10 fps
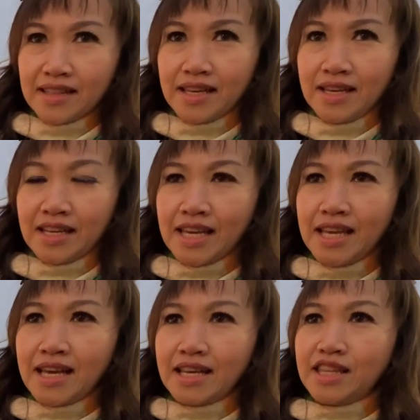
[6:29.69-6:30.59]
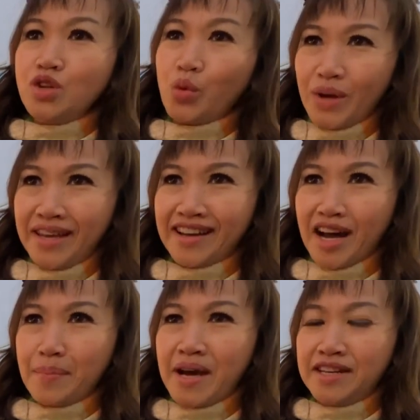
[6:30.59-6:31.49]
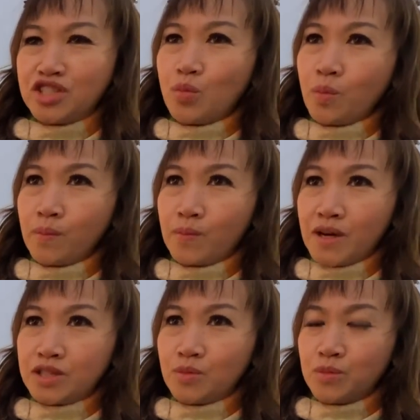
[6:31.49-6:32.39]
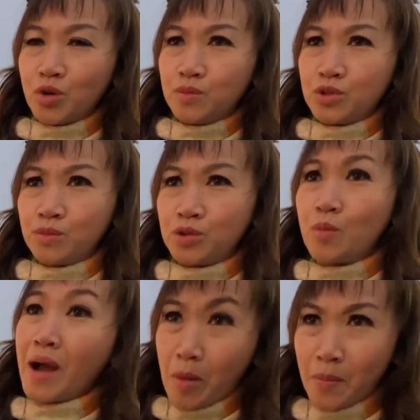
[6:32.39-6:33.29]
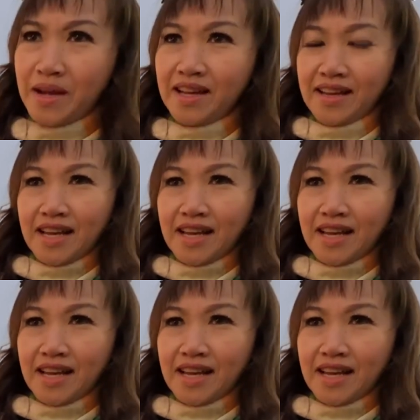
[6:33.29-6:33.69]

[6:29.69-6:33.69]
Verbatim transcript: thì cái à, chính quyền ở bên trung à, trung trung trung trung cộng á